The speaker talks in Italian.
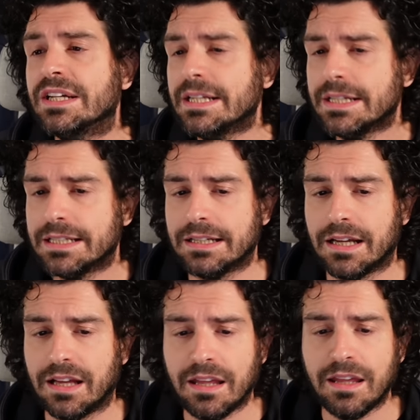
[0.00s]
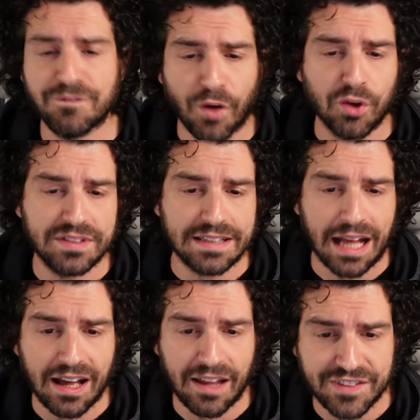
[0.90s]
eh, i fondi
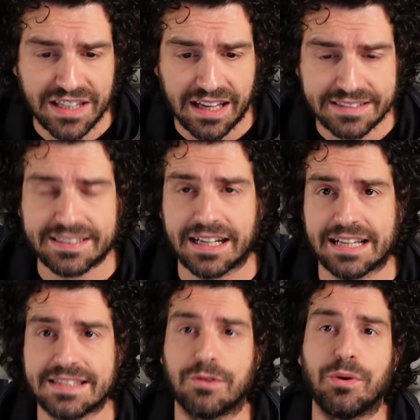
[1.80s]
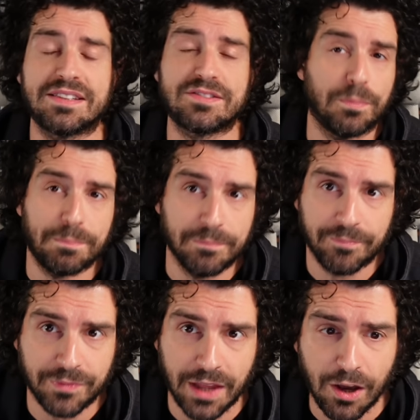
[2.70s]
da FTX, ragazzi, questo mh,
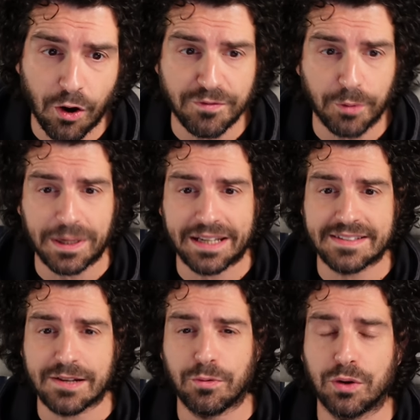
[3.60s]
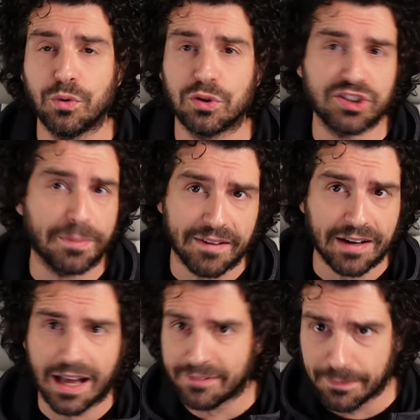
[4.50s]
mm, è ovvio perché se qualcuno lo
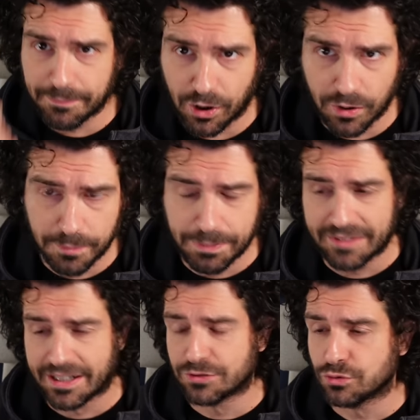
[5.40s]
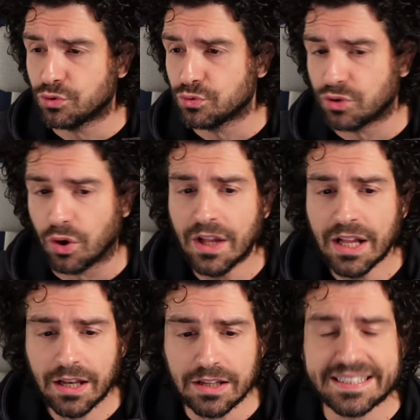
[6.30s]
sapeva avrebbero prelevato tutto.
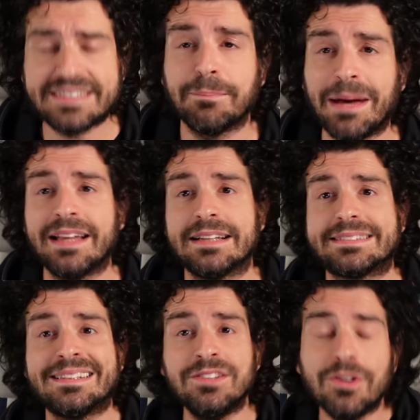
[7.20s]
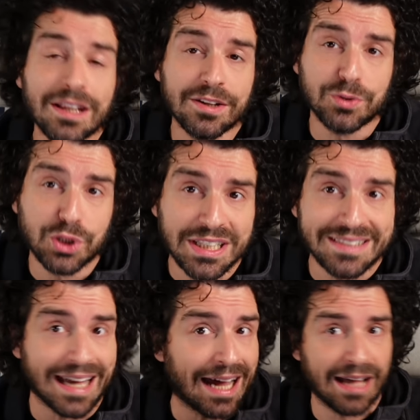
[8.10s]
La stessa Binance non è
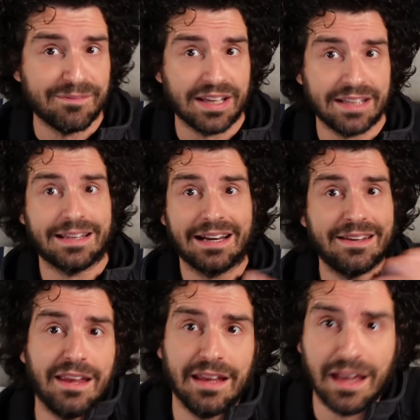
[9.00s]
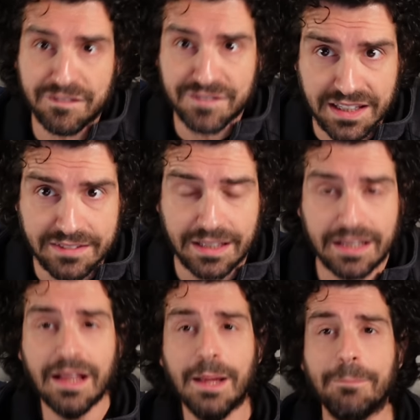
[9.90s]
riuscita a vendere gli
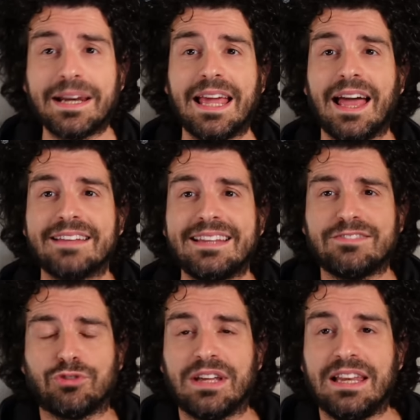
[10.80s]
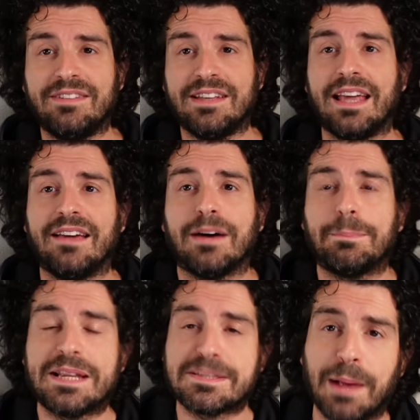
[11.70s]
FTT perché ha detto che li vendeva
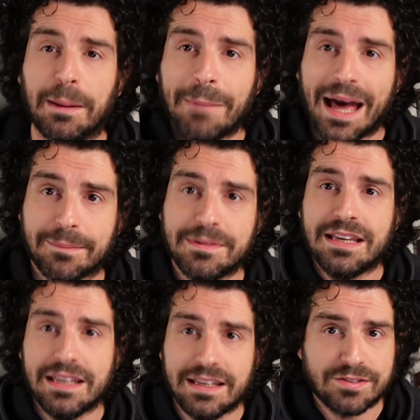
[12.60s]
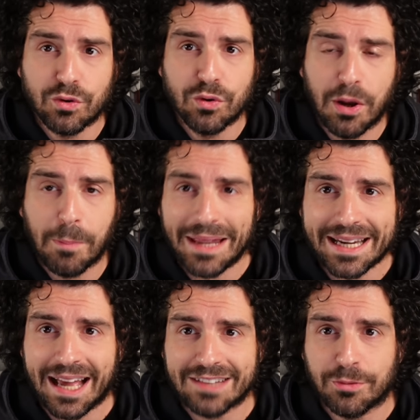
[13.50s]
per spalmarli sul
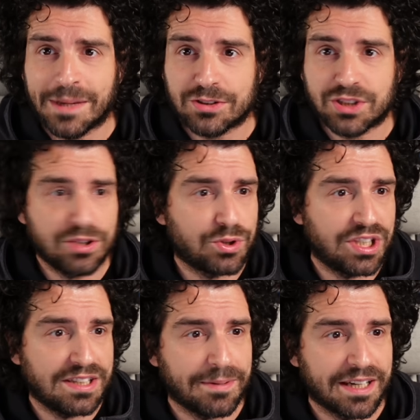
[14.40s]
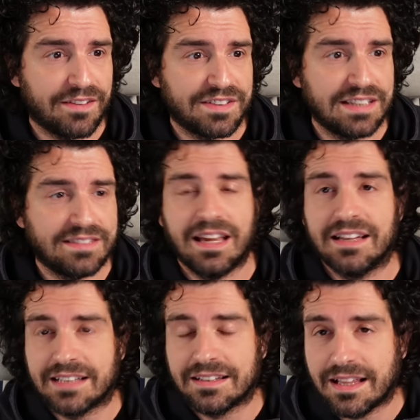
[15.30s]
mercato, ma non c'è riuscita perché FTT è
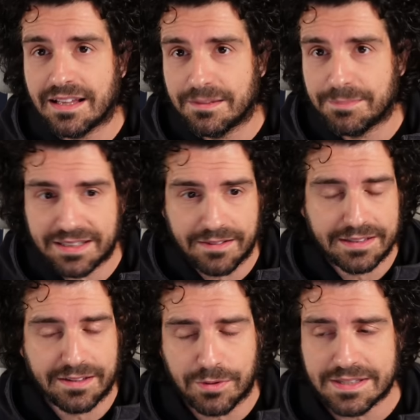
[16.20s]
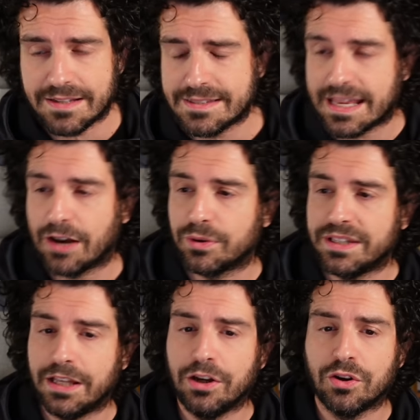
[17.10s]
andata praticamente quasi a zero,
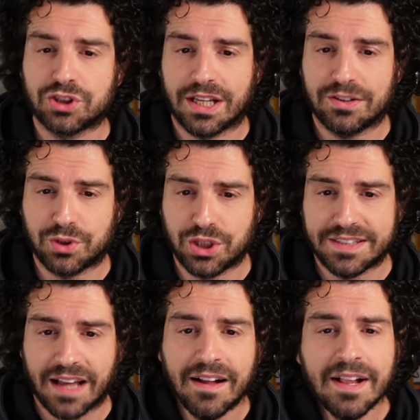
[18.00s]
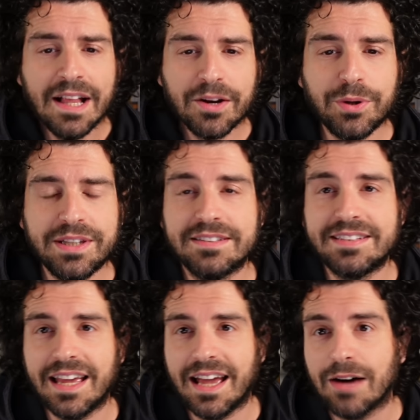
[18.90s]
quindi non c'è riuscita quindi
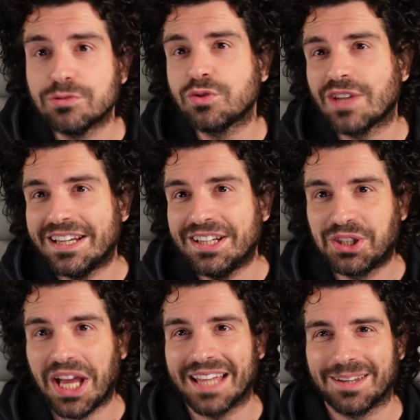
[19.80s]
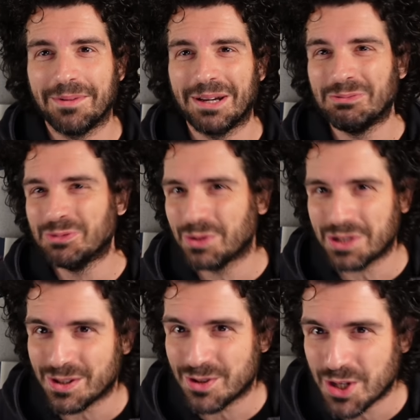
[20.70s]
si è autodanneggiata per un
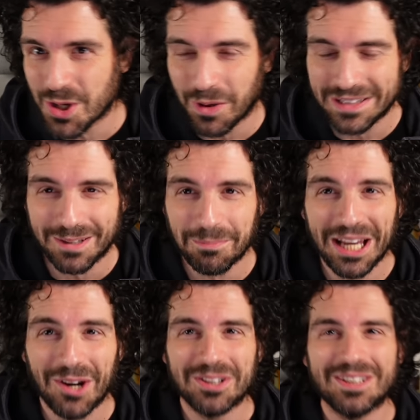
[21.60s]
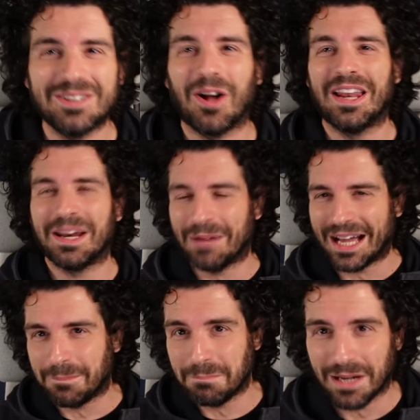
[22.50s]
250 milioni di dollari,
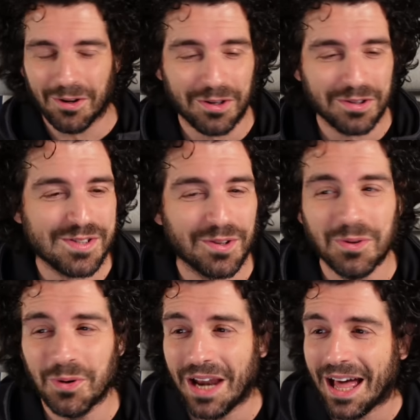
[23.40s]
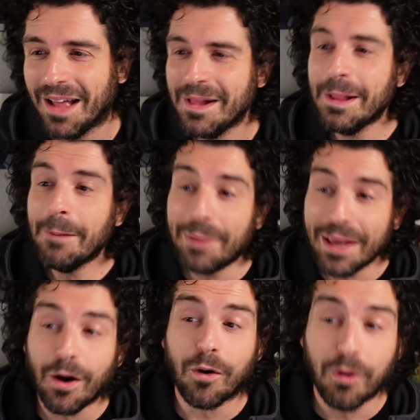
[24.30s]
magari per loro non so nulla,
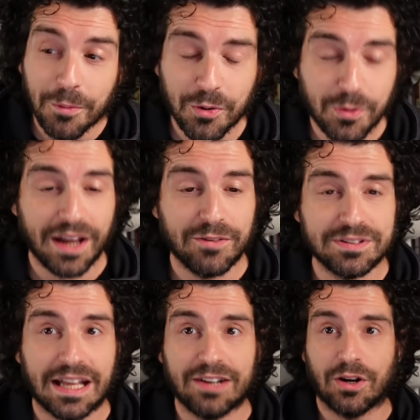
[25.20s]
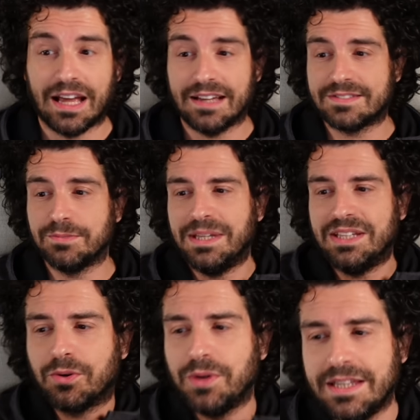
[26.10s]
però comunque un danno l'ha
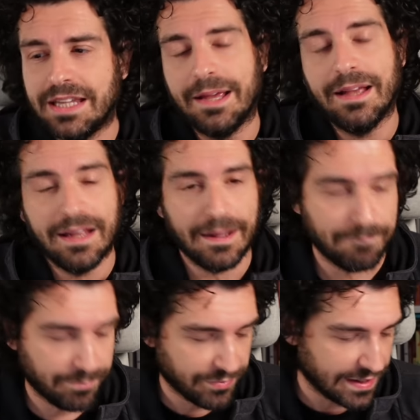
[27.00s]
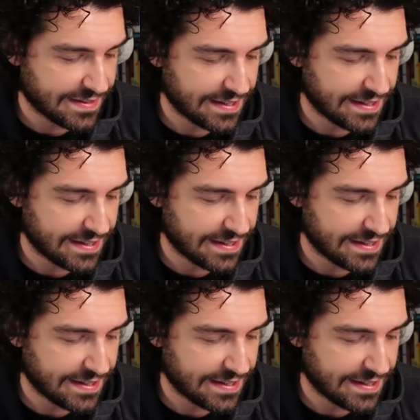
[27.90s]
subito. Quindi ehm, sia